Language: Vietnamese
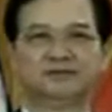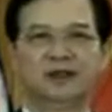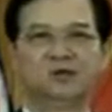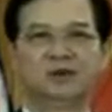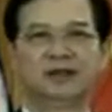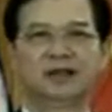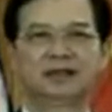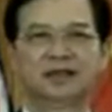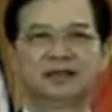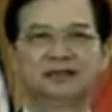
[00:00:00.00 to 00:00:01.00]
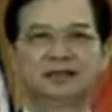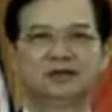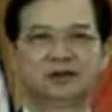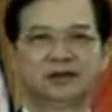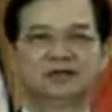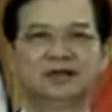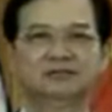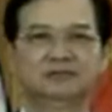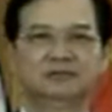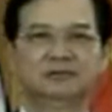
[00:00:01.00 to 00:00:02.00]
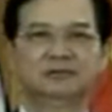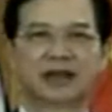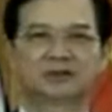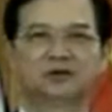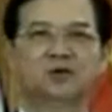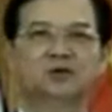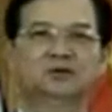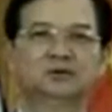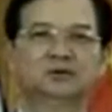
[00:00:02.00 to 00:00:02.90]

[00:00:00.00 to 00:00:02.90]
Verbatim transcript: Phát huy các giá trị truyền thống đặc thù